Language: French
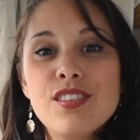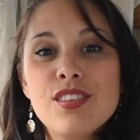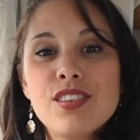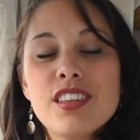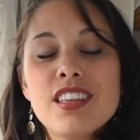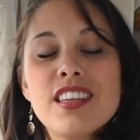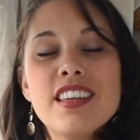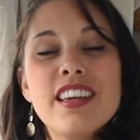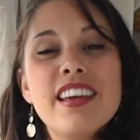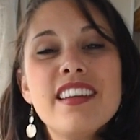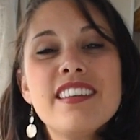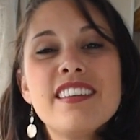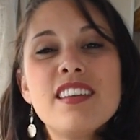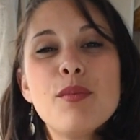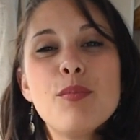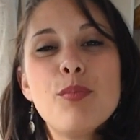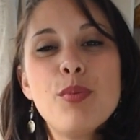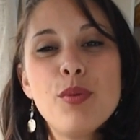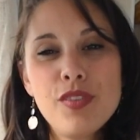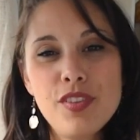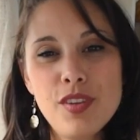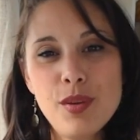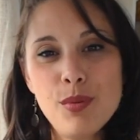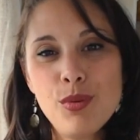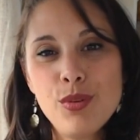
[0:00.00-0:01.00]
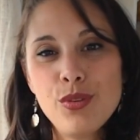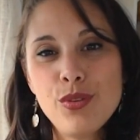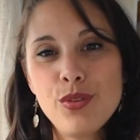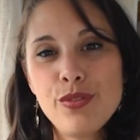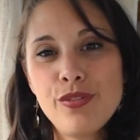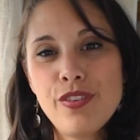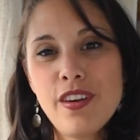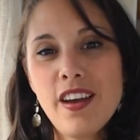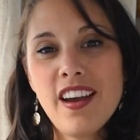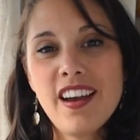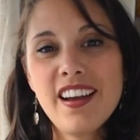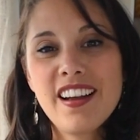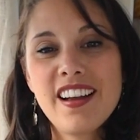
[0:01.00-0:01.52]
ce qui a été possible de
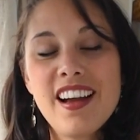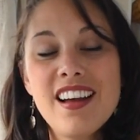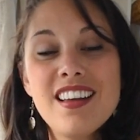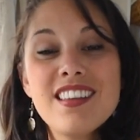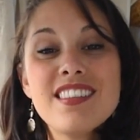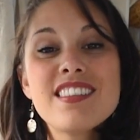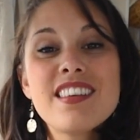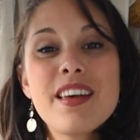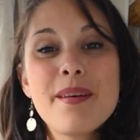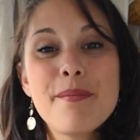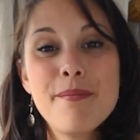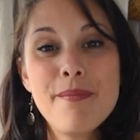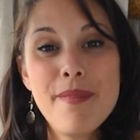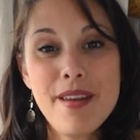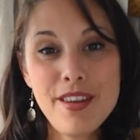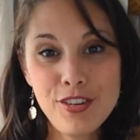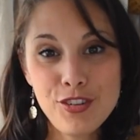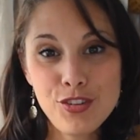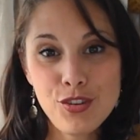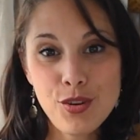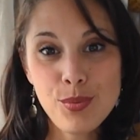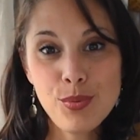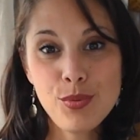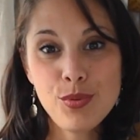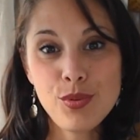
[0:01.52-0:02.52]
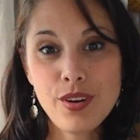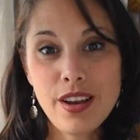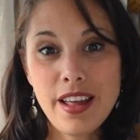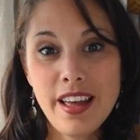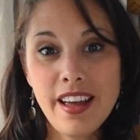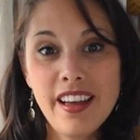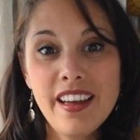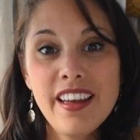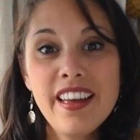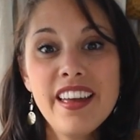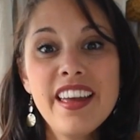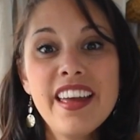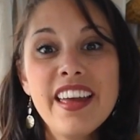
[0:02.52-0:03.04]
faire grâce à MyShop
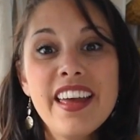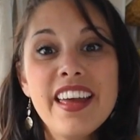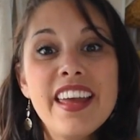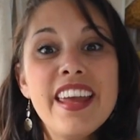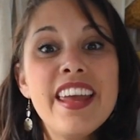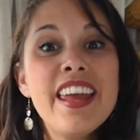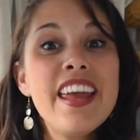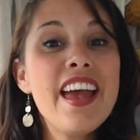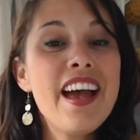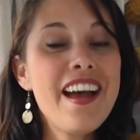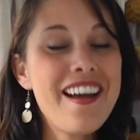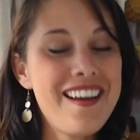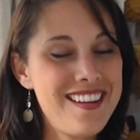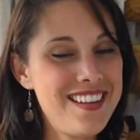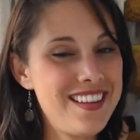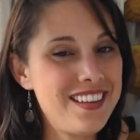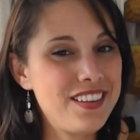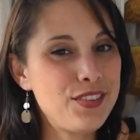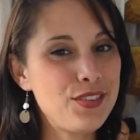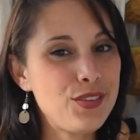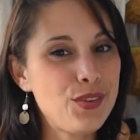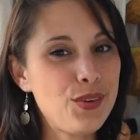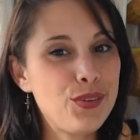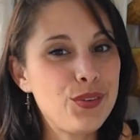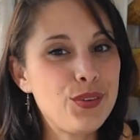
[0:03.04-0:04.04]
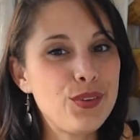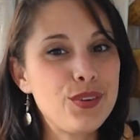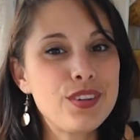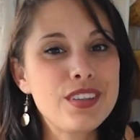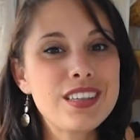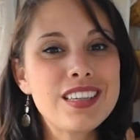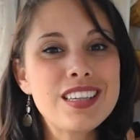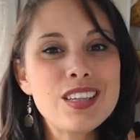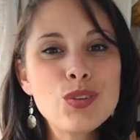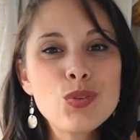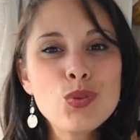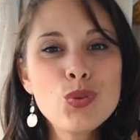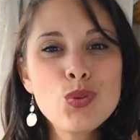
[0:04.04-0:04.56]
Solaire et Alexandre
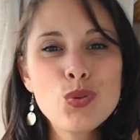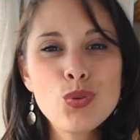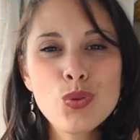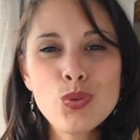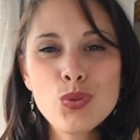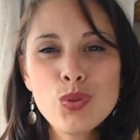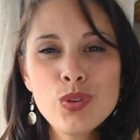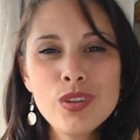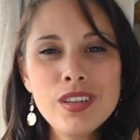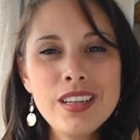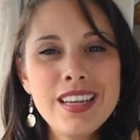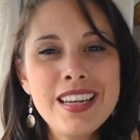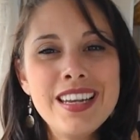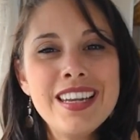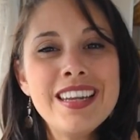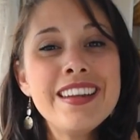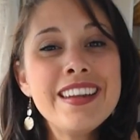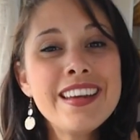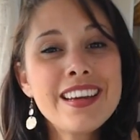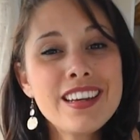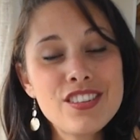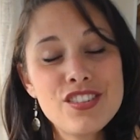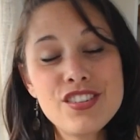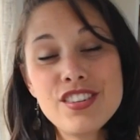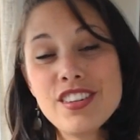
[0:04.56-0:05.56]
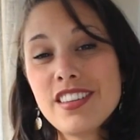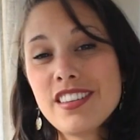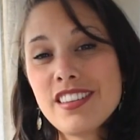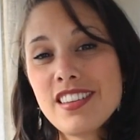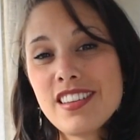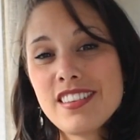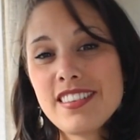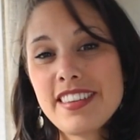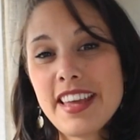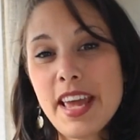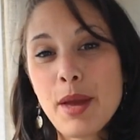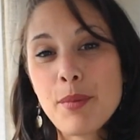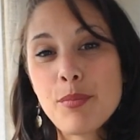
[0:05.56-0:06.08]
qui nous ont donné l'énergie
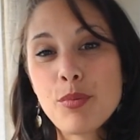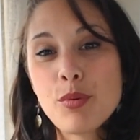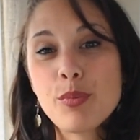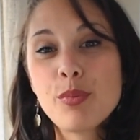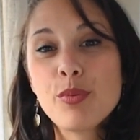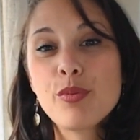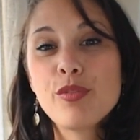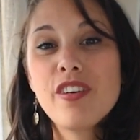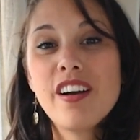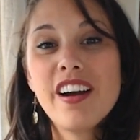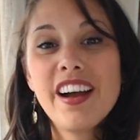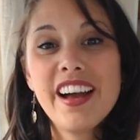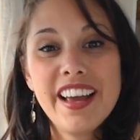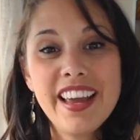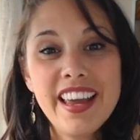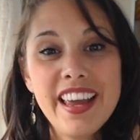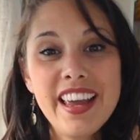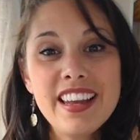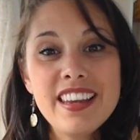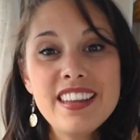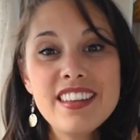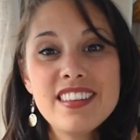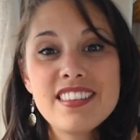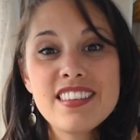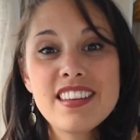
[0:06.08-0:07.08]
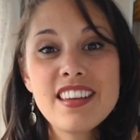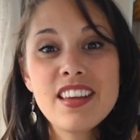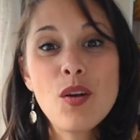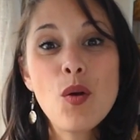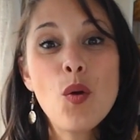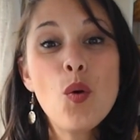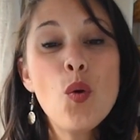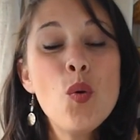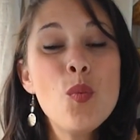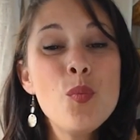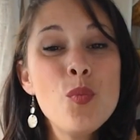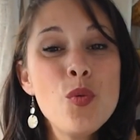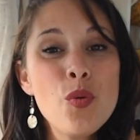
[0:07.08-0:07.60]
nécessaire pour pouvoir réaliser
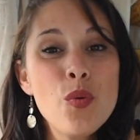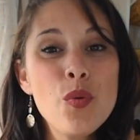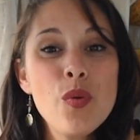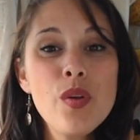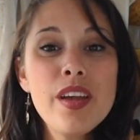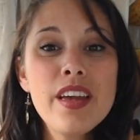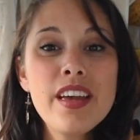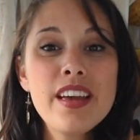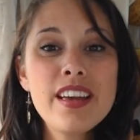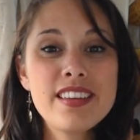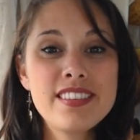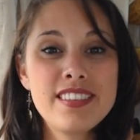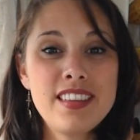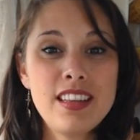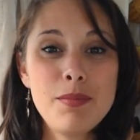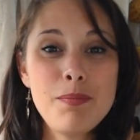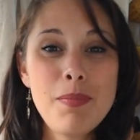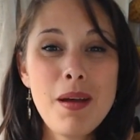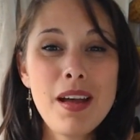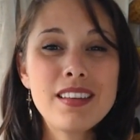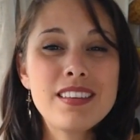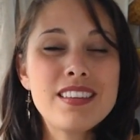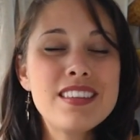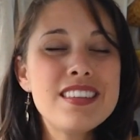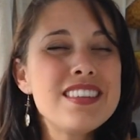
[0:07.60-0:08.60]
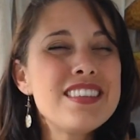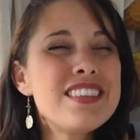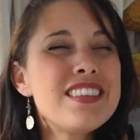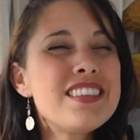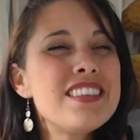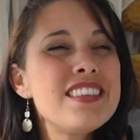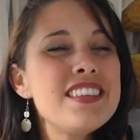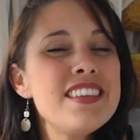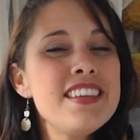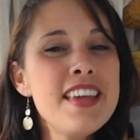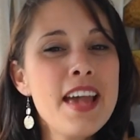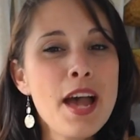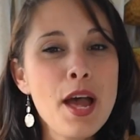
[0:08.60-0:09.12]
au mieux cette partie
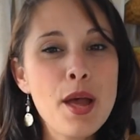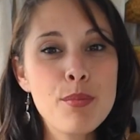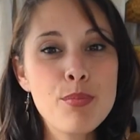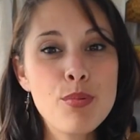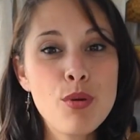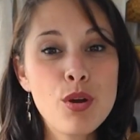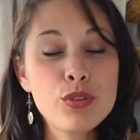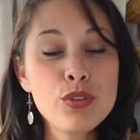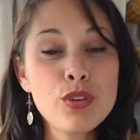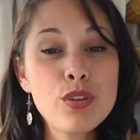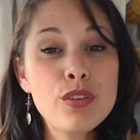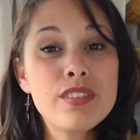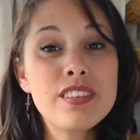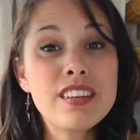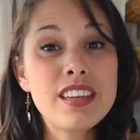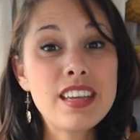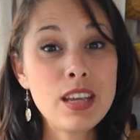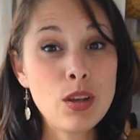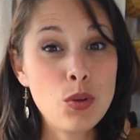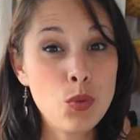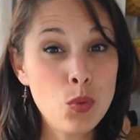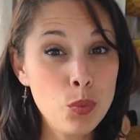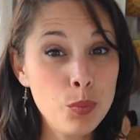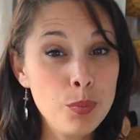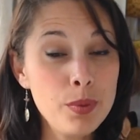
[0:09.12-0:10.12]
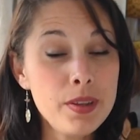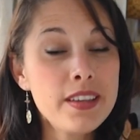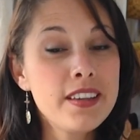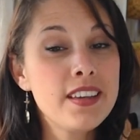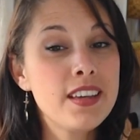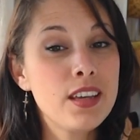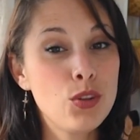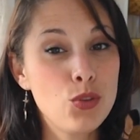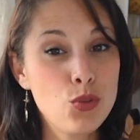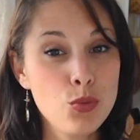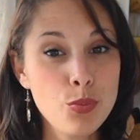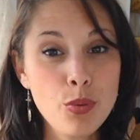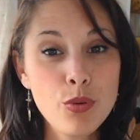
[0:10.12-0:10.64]
si importante et
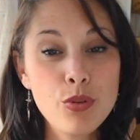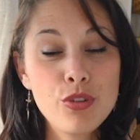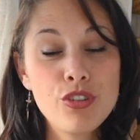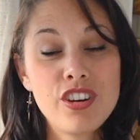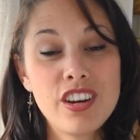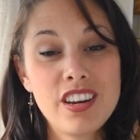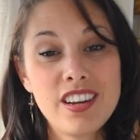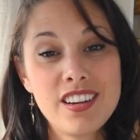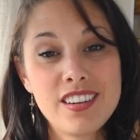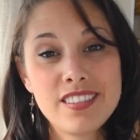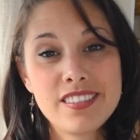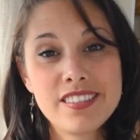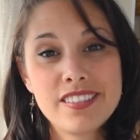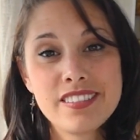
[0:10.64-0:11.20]
compliquée du projet.